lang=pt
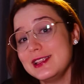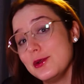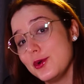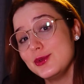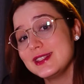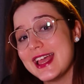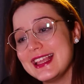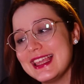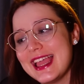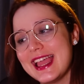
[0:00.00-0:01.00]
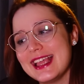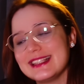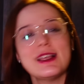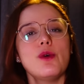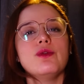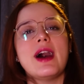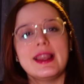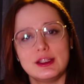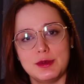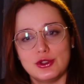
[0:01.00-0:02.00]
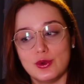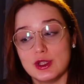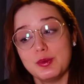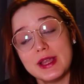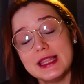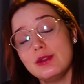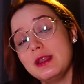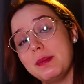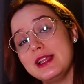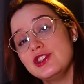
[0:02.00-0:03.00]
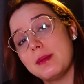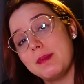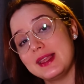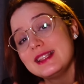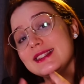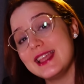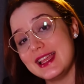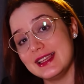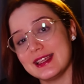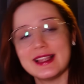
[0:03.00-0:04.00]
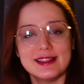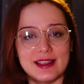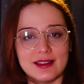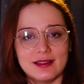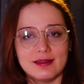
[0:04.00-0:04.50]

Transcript: ele não consegue salvar as pessoas porque não depende apenas dele, quer dizer,